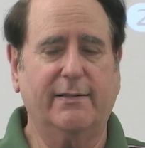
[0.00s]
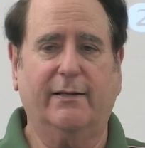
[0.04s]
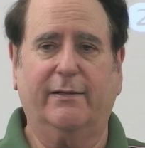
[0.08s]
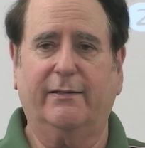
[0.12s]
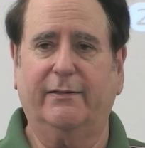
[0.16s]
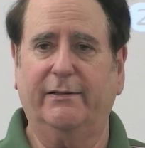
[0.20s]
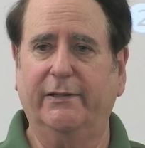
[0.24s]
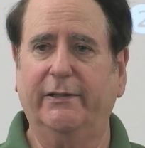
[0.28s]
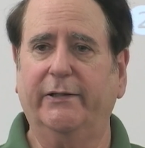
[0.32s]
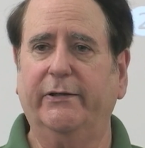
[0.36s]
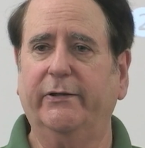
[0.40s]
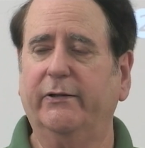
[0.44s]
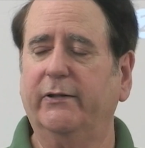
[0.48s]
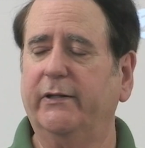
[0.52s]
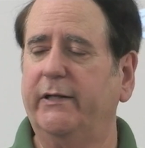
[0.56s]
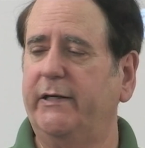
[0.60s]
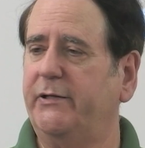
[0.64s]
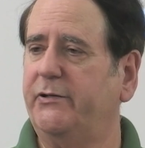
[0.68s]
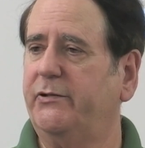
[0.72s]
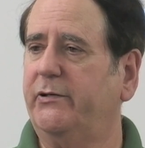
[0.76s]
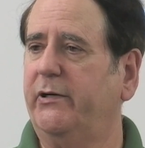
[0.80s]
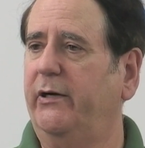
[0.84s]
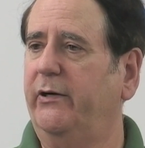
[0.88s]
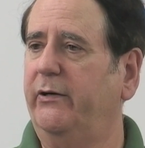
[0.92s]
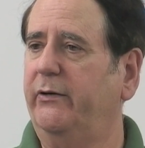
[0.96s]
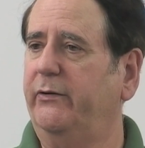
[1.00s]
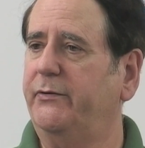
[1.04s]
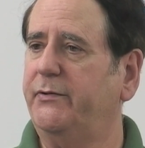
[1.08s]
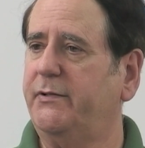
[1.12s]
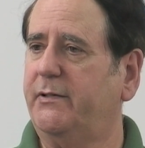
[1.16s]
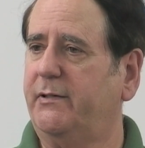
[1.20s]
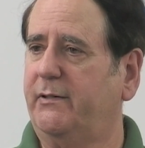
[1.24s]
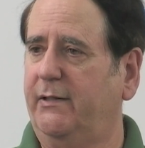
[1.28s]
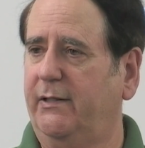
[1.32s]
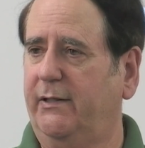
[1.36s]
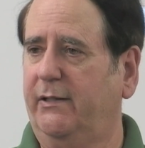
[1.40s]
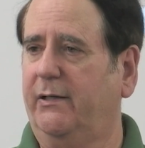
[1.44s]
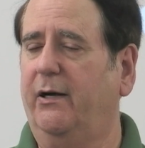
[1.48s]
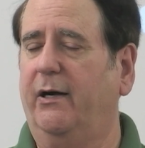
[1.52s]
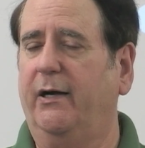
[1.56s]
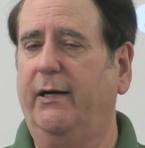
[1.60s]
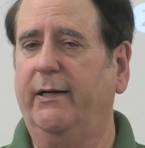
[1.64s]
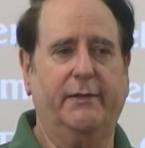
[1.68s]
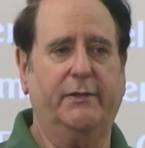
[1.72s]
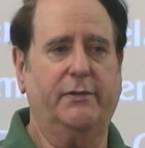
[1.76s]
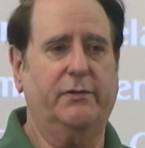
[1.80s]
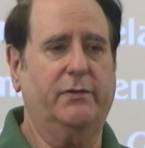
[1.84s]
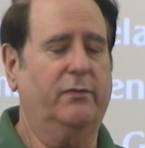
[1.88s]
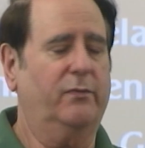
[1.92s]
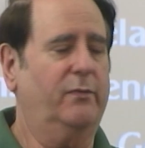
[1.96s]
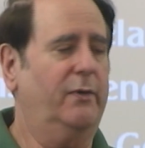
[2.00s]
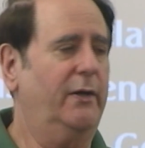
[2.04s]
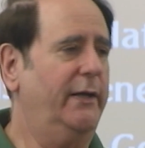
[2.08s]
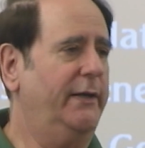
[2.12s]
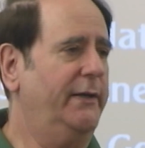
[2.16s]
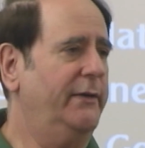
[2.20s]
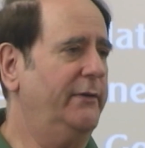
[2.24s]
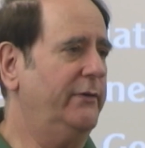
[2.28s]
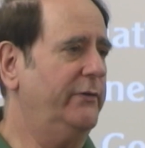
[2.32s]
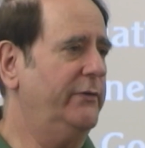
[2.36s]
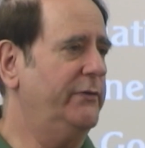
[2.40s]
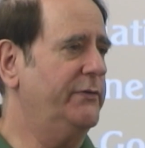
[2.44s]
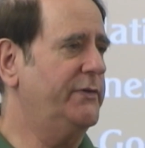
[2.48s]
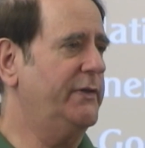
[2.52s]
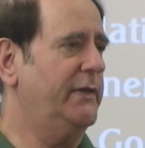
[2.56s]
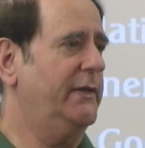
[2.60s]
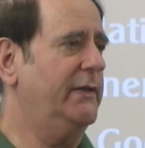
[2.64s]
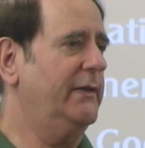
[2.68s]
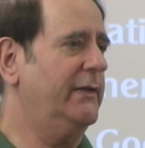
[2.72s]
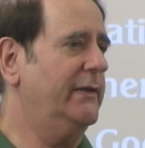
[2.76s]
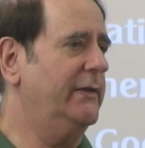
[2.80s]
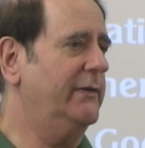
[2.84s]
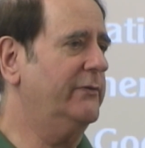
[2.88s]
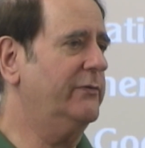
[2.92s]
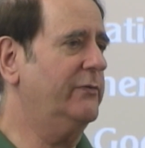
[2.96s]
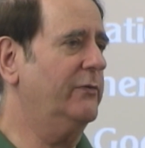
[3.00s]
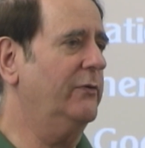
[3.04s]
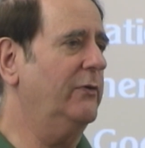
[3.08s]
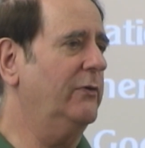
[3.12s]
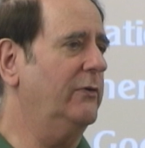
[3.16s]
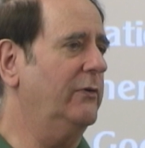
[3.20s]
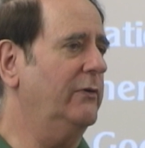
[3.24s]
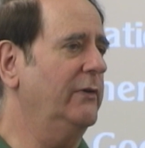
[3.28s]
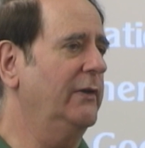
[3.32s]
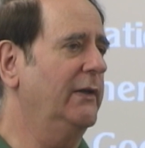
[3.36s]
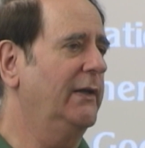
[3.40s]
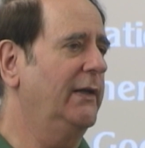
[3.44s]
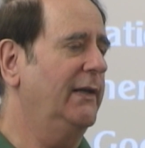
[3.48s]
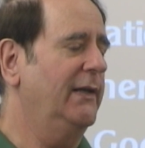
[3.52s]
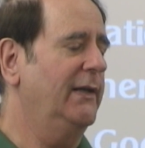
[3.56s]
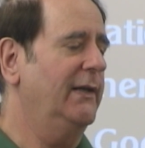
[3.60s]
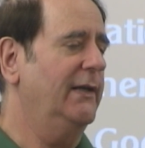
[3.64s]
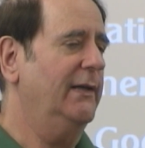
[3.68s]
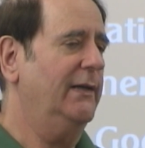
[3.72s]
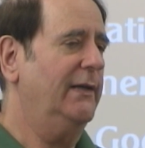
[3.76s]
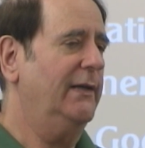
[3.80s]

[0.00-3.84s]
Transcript: 他所说的清楚的体现神他。